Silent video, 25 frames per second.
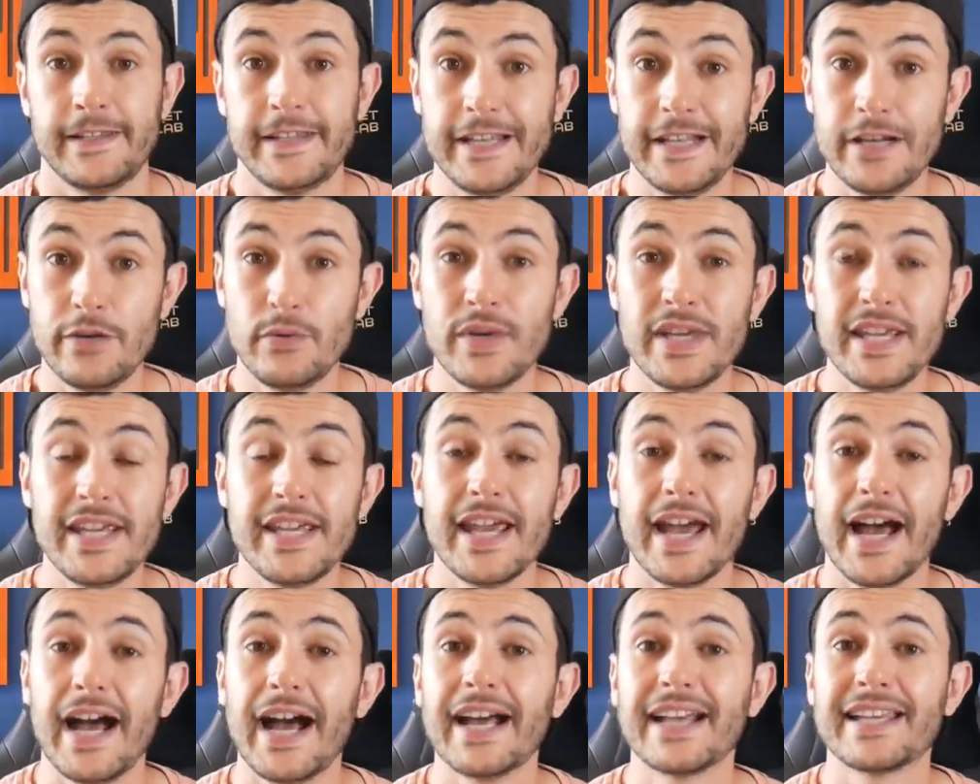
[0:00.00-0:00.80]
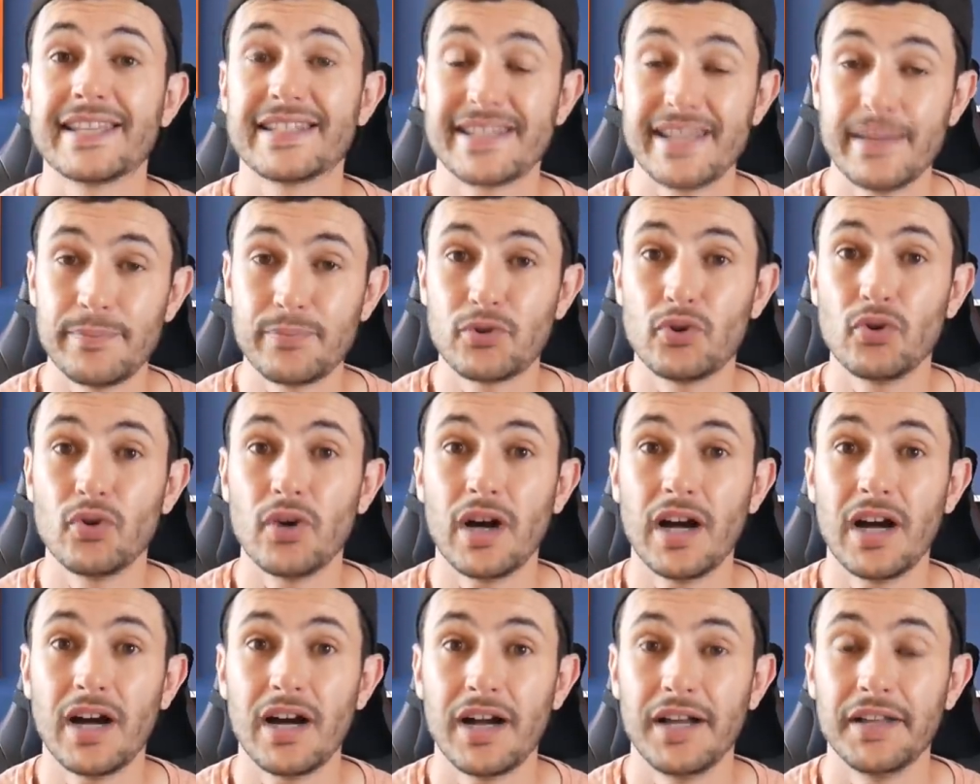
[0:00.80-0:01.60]
qui lui
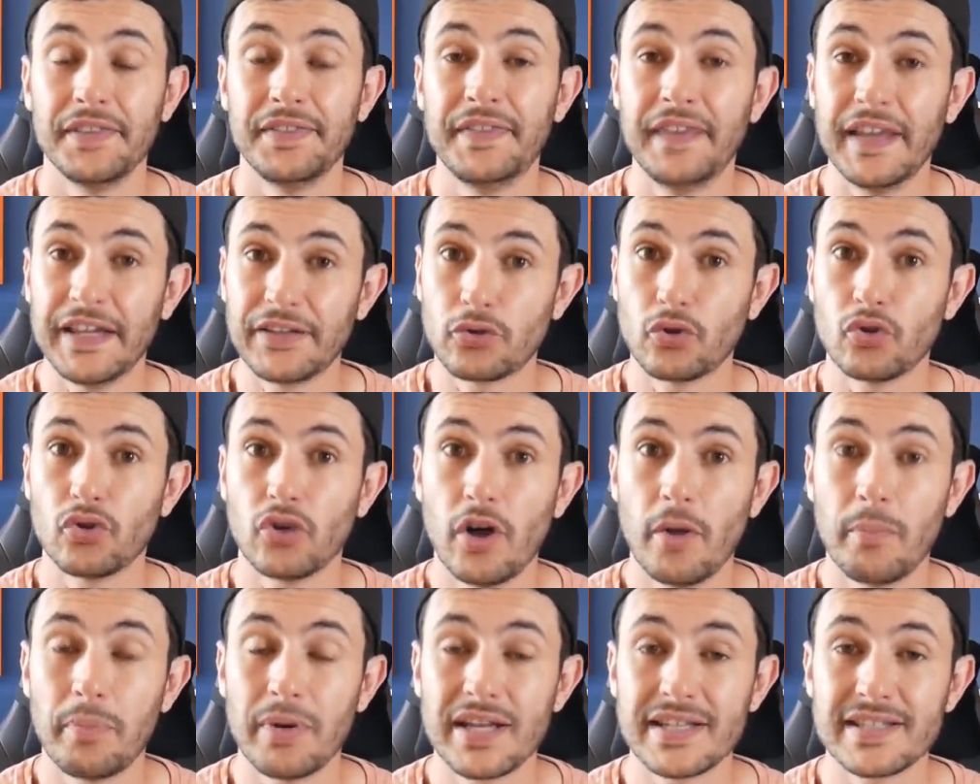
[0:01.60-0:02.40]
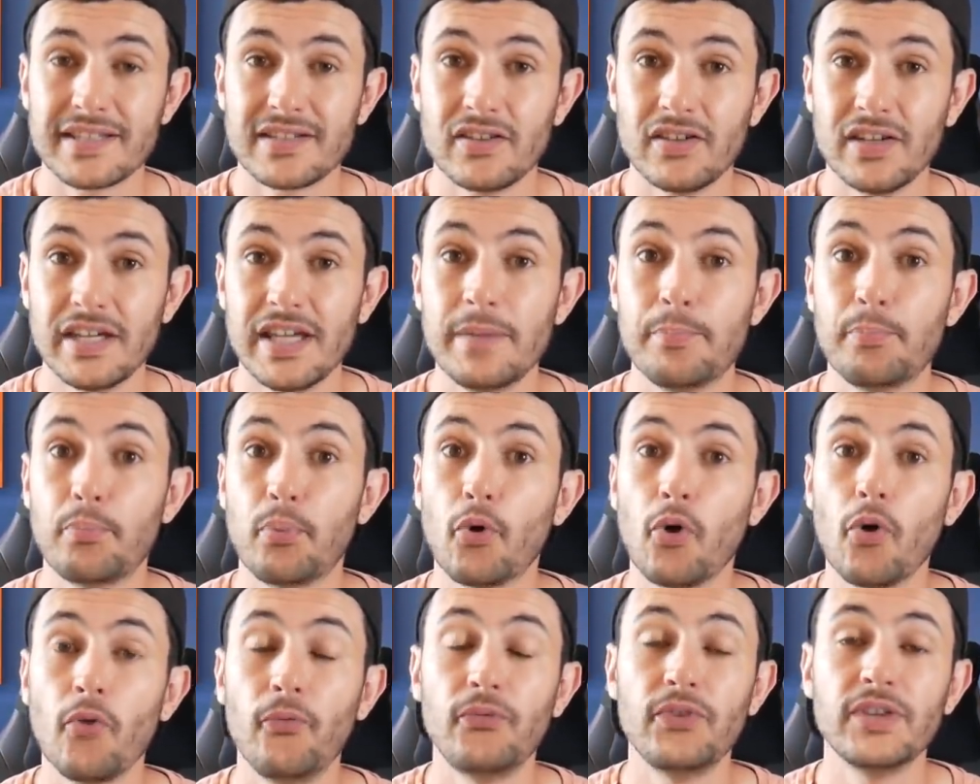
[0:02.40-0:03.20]
acceptera d'être remplaçant et
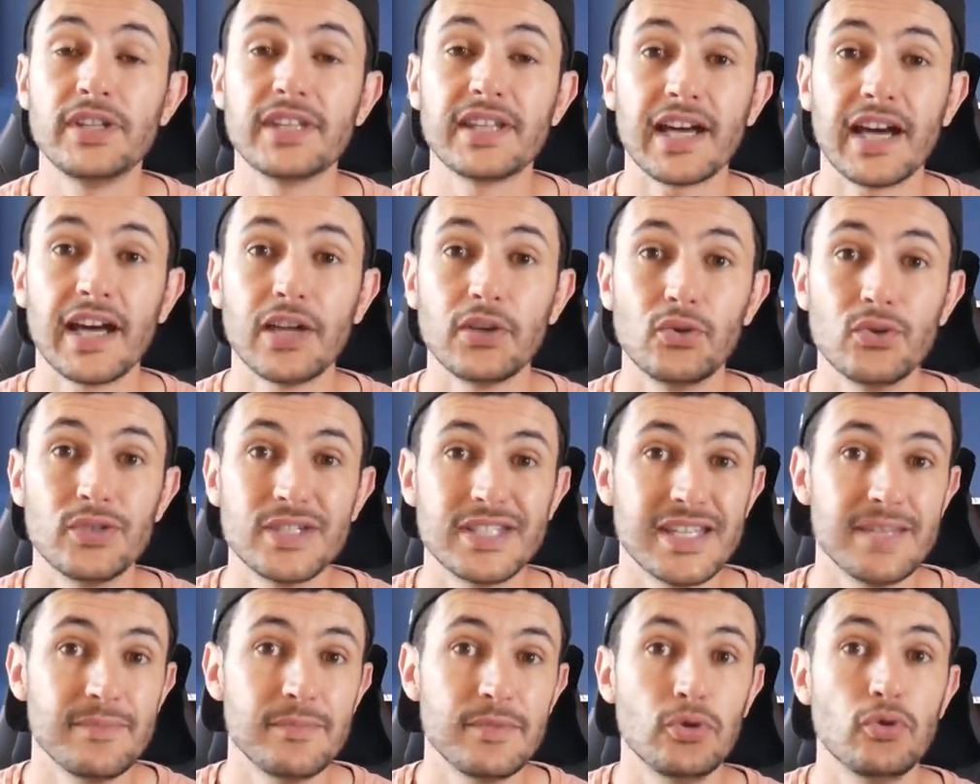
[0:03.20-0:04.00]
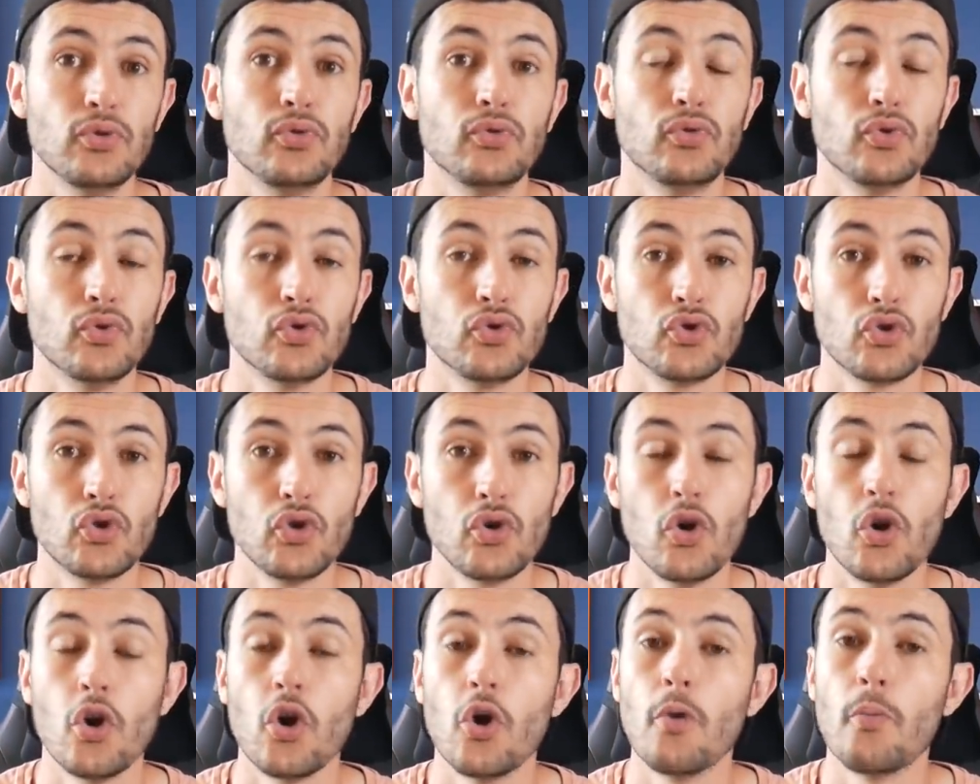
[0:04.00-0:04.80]
profitera de ses minutes de
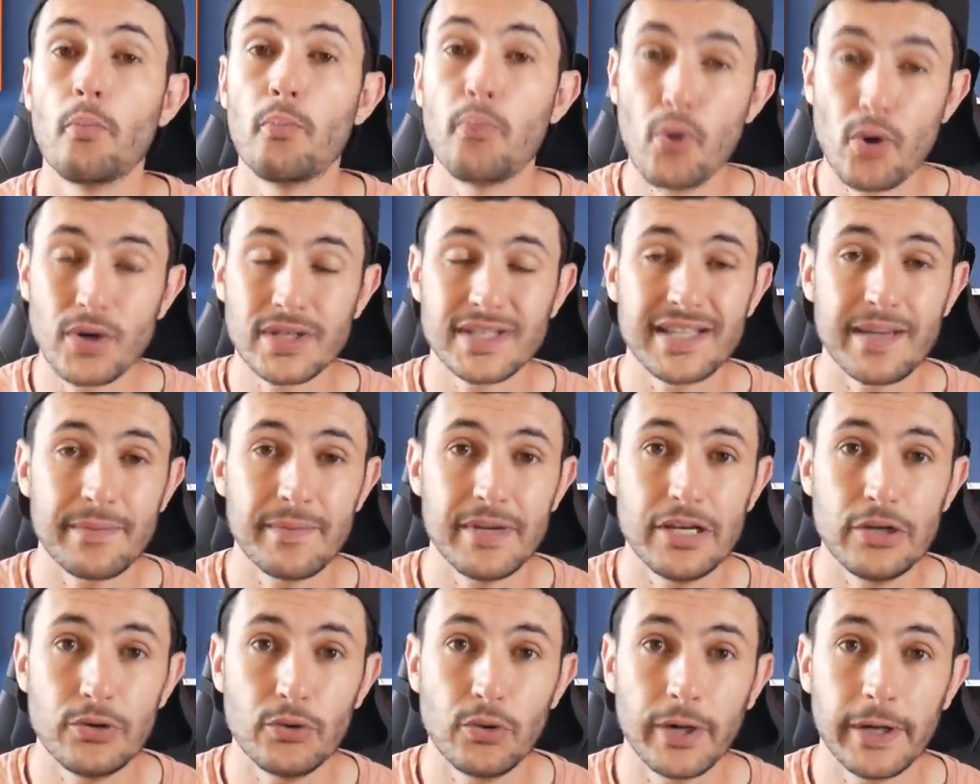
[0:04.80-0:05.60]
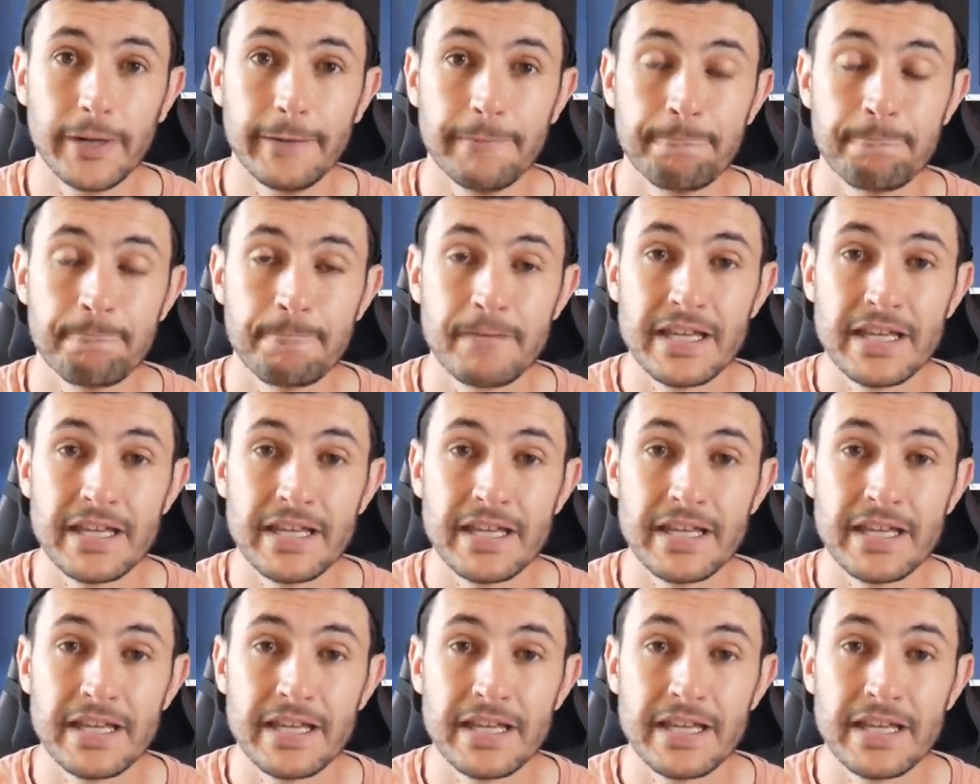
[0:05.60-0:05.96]
jeu pour s'améliorer.